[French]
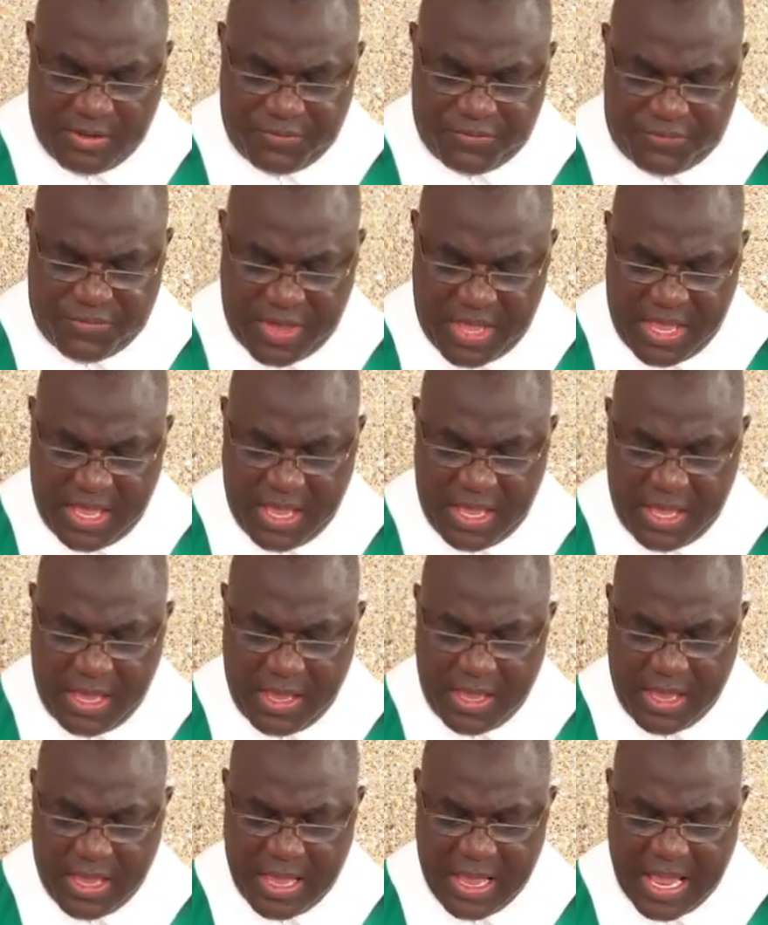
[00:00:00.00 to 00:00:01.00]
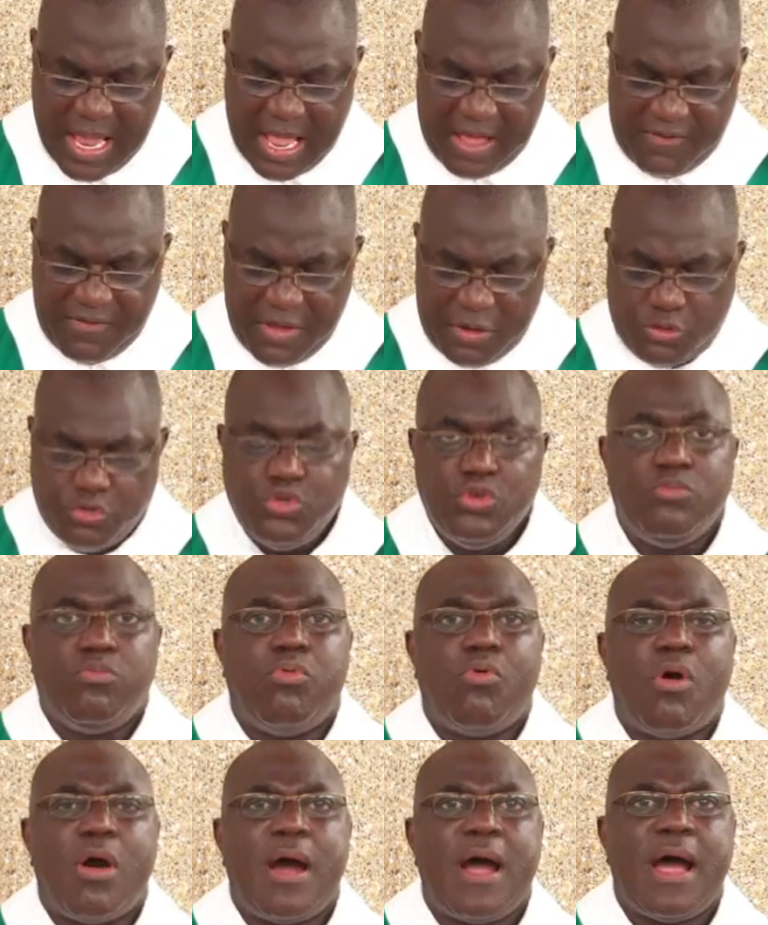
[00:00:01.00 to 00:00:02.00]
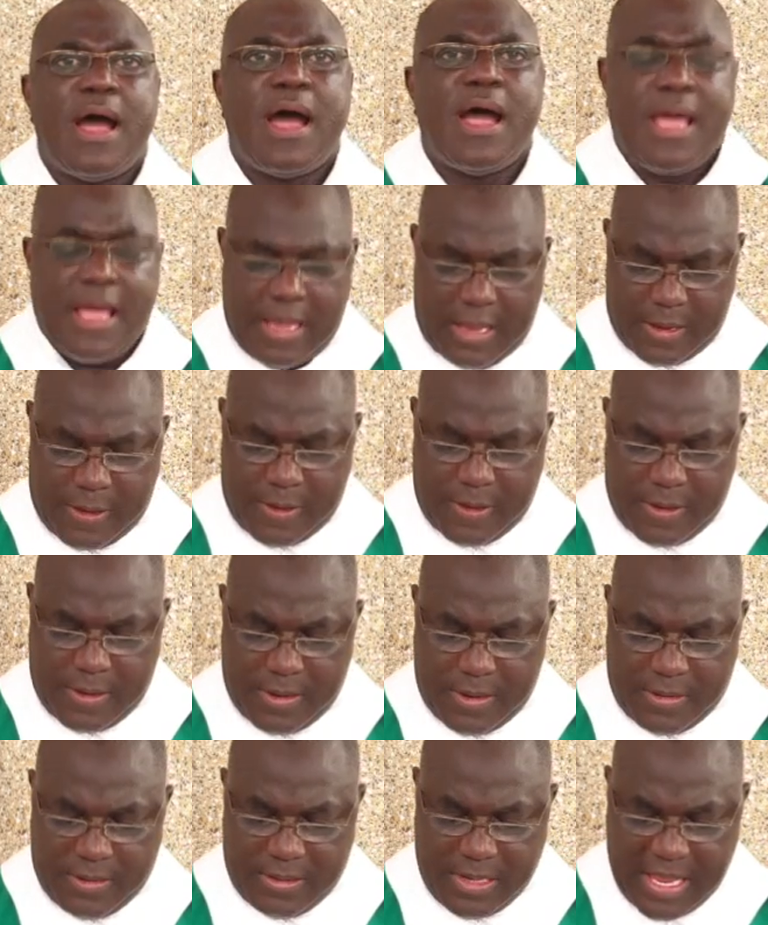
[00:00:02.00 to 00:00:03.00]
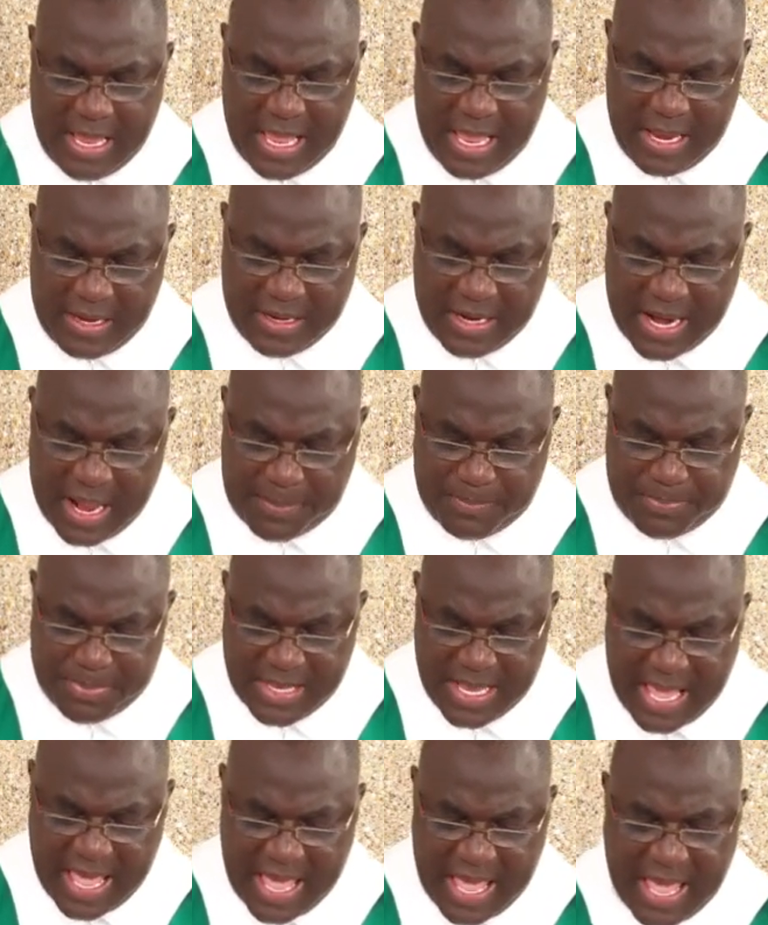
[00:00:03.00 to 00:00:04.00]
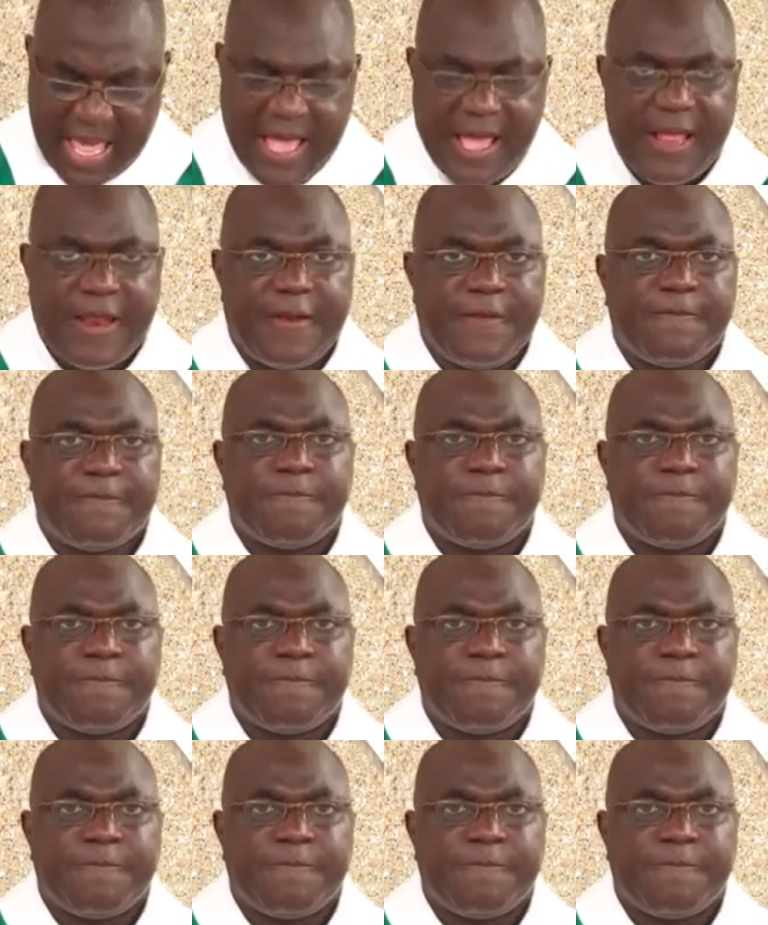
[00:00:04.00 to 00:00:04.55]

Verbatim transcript: fait avec du bois et de la pierre.